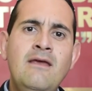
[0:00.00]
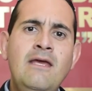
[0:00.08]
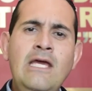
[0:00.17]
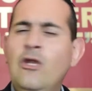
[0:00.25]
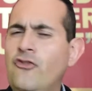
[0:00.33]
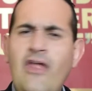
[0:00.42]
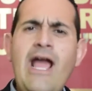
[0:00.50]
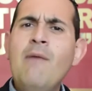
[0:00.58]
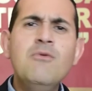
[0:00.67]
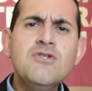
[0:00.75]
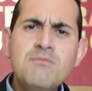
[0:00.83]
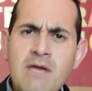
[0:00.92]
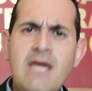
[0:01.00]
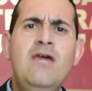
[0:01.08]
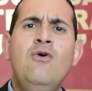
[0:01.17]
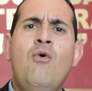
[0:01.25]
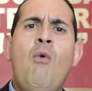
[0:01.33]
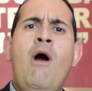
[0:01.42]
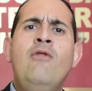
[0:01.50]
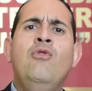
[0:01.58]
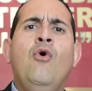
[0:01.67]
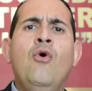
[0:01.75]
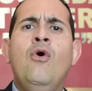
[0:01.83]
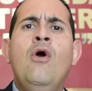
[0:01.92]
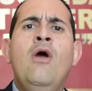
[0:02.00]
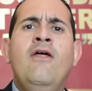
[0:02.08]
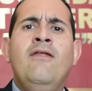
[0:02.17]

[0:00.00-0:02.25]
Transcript: Y no tengamos miedo cuando